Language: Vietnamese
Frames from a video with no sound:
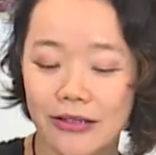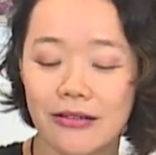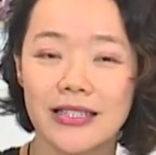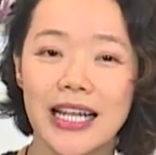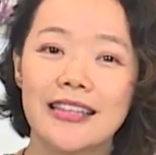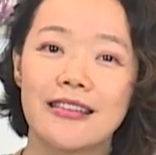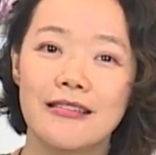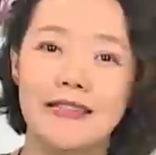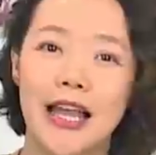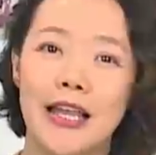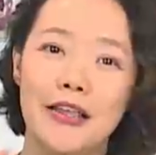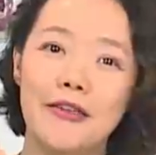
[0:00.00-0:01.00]
tưởng ra tờ
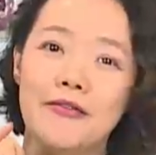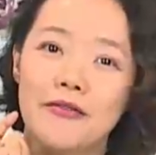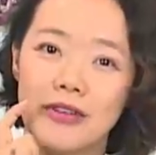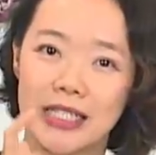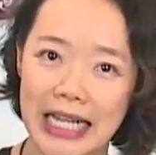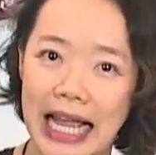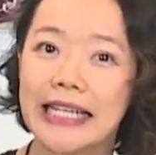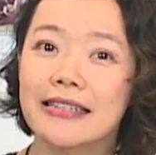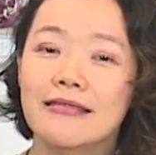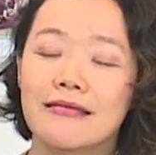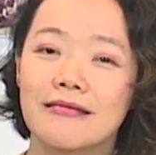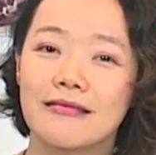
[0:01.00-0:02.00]
giấy và ra
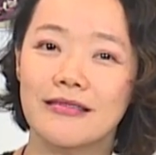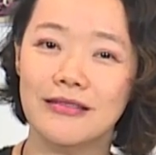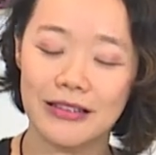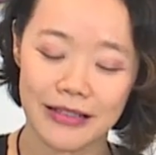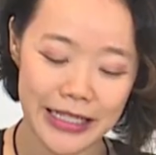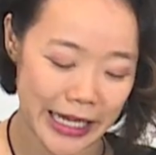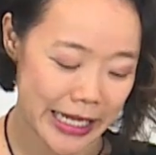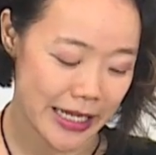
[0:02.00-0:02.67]
được những